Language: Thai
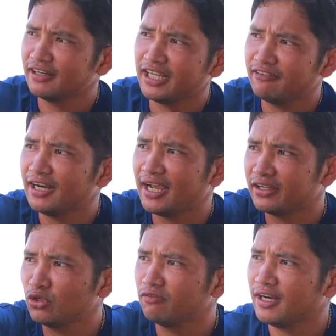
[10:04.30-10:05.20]
งระยะเวลา
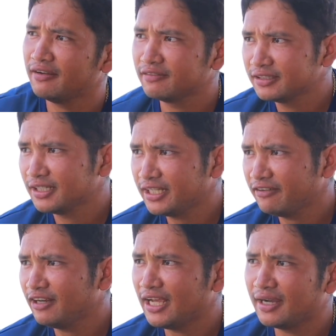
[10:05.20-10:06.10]
ย่นเวลาระ
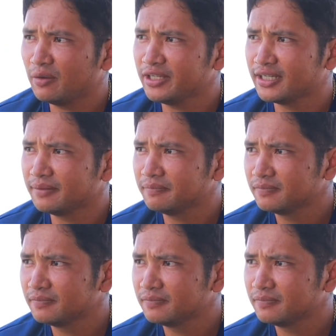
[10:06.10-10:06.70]
ยะเวลาเข้าไปอีกครับ